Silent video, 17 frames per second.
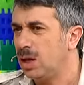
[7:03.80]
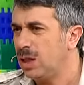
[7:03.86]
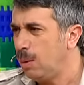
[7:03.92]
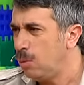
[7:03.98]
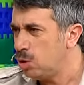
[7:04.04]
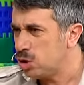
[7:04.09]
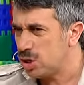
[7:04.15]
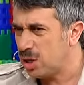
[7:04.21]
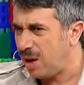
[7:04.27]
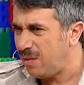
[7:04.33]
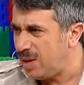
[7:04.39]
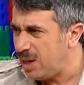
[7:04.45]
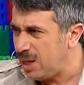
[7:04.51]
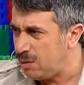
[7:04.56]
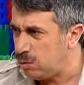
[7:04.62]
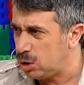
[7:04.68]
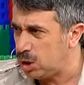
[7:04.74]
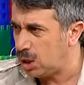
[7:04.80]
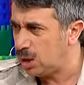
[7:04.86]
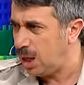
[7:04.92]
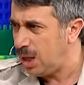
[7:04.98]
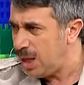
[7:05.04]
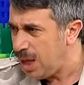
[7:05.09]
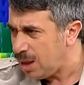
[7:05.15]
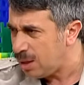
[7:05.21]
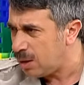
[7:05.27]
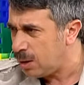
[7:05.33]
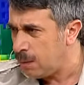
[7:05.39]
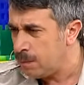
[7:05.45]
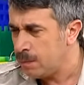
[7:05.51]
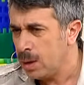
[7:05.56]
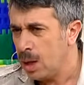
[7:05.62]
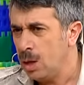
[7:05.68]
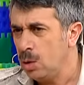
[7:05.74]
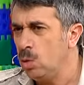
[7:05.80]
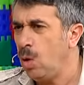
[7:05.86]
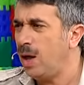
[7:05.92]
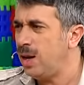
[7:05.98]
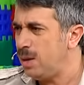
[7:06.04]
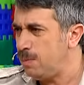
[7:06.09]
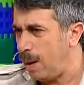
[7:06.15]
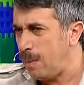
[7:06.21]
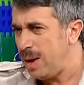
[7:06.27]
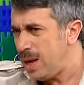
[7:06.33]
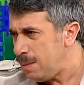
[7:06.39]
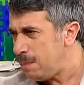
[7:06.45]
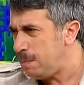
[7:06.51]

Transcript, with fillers: она может говорить вот это «нет», ну, а по моим